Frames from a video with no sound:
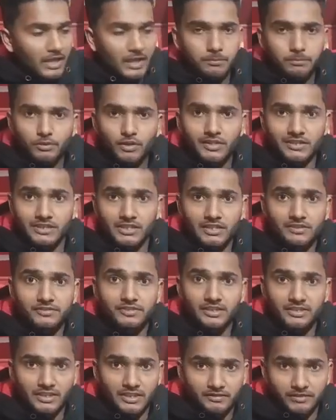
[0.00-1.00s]
आपको अच्छे से
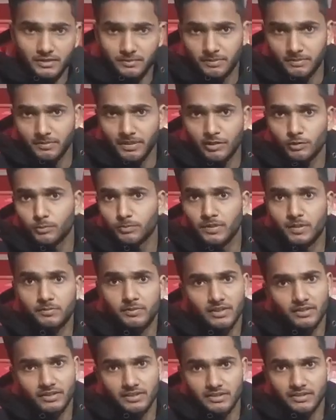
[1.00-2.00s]
अच्छे रेट पर माल उपलब्ध
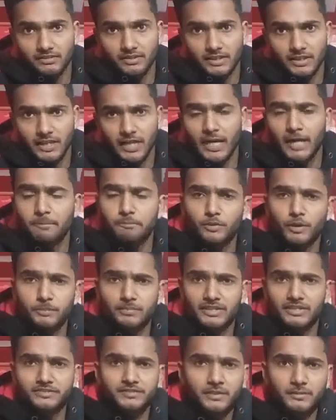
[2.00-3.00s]
कराते रहेंगे आपको
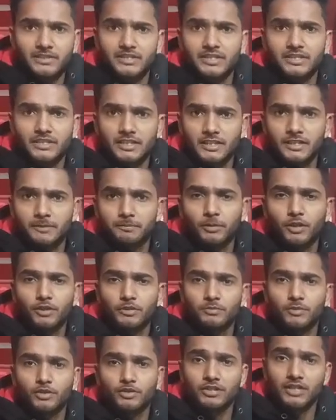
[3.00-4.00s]
अपना समय देने के लिए
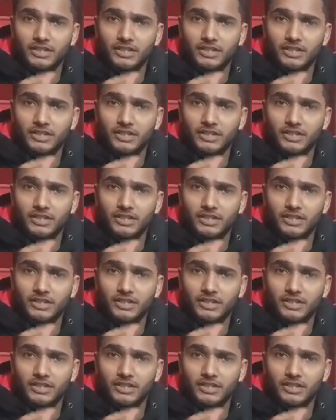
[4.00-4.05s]
बहुत बहुत